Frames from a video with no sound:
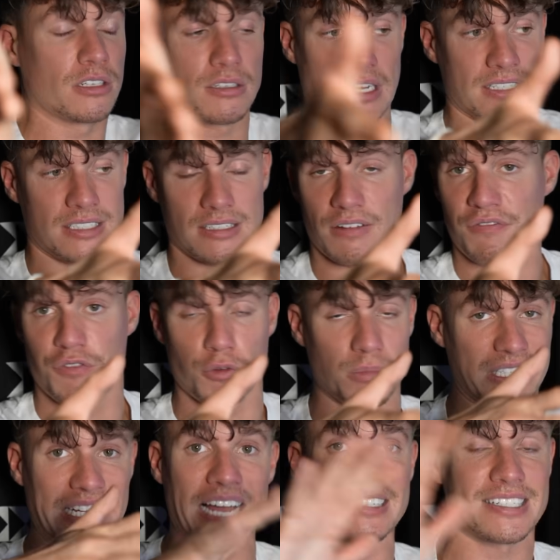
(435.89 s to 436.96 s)
Das würde
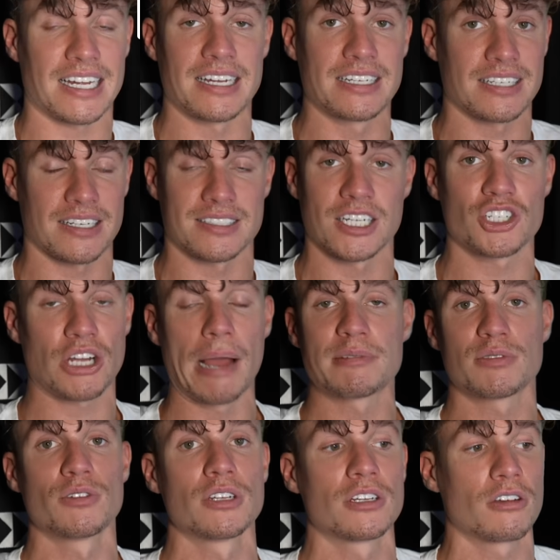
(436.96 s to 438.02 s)
mich geistkrank interessieren. Schreibt
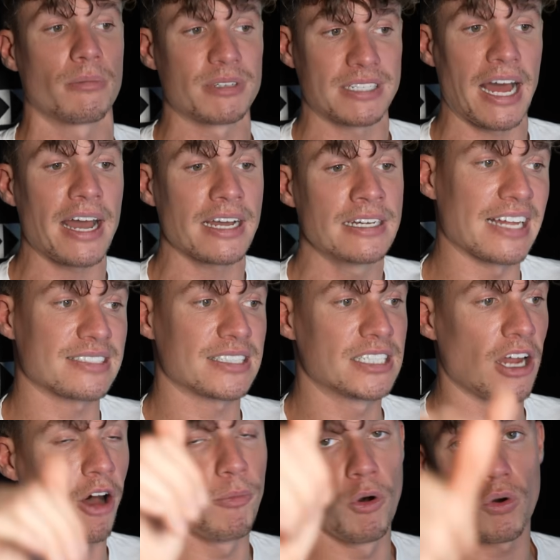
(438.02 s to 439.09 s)
es unten in die Kommentare. Lasst einen
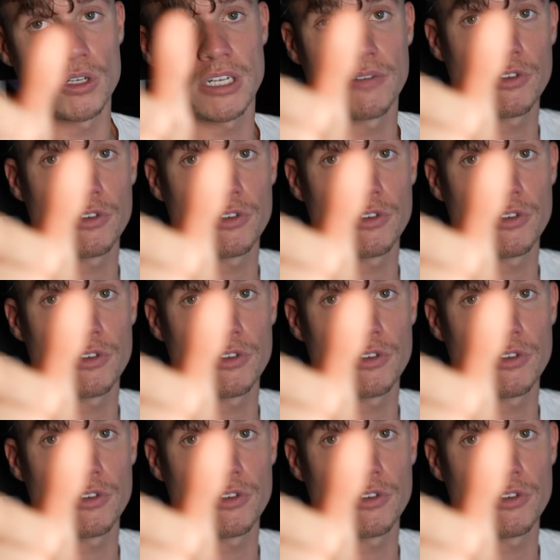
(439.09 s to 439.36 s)
Daumen hoch unter